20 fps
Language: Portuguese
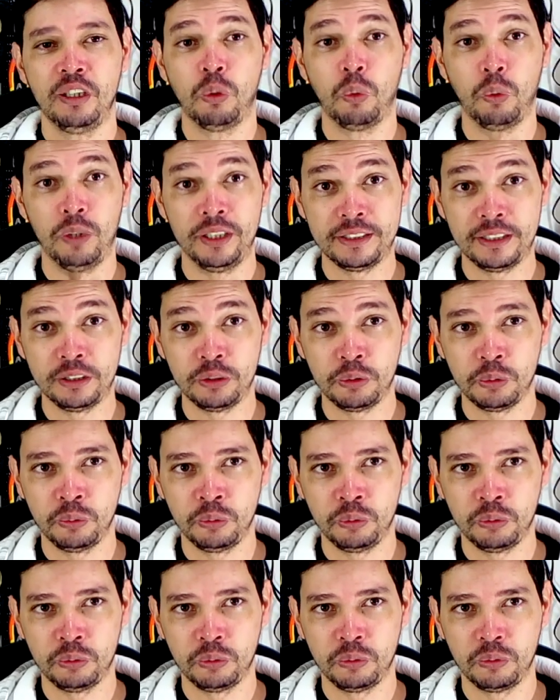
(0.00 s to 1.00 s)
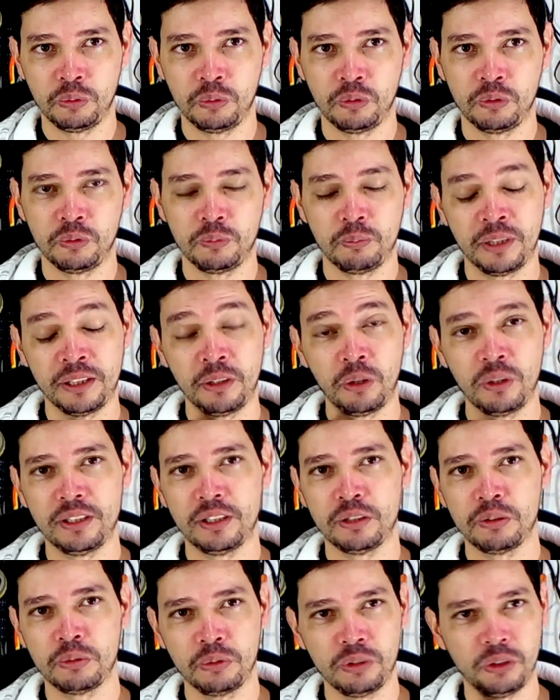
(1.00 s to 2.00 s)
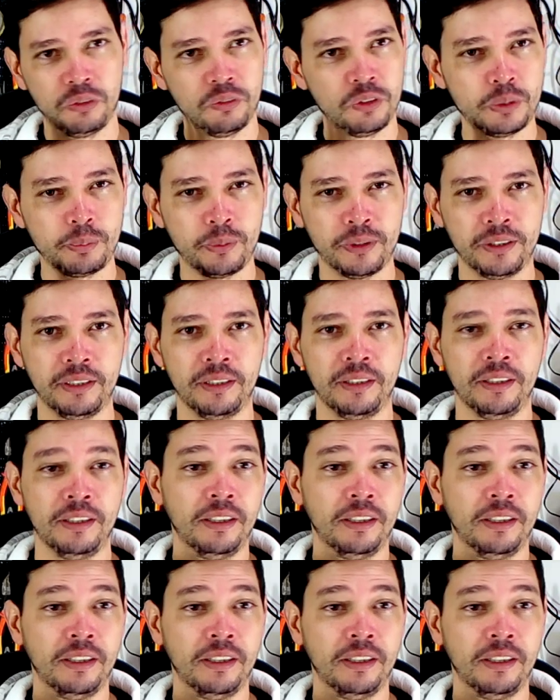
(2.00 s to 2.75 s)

Com esse assunto. Mandou outro assunto, eu não vou responder